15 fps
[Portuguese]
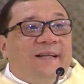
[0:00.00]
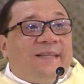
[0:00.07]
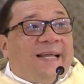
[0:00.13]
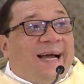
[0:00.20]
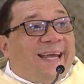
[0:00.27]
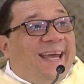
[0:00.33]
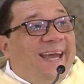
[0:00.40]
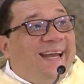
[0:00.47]

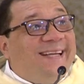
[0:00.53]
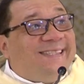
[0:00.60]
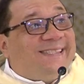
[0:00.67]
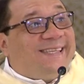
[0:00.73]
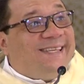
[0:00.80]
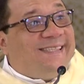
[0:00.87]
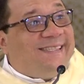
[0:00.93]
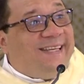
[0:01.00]
daqueles
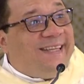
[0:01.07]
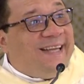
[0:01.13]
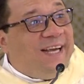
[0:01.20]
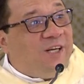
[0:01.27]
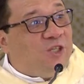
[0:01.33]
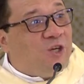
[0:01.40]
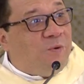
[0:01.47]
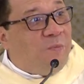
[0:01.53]
que se
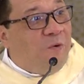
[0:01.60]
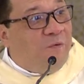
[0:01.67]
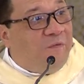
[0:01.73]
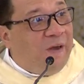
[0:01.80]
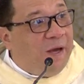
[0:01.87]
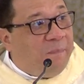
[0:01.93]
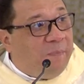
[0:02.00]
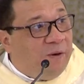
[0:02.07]
deixam
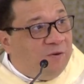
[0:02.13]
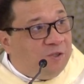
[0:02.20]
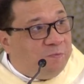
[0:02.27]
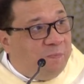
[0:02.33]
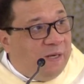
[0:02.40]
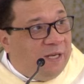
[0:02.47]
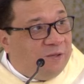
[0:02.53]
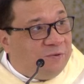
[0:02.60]
mover pelo
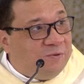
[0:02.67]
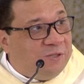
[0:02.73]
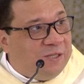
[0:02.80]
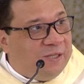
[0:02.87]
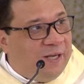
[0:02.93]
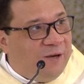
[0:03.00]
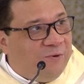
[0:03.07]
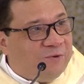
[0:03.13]
Espírito
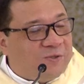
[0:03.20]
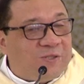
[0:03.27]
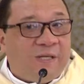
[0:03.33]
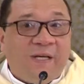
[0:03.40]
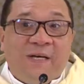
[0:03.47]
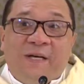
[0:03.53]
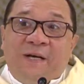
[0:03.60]
de Deus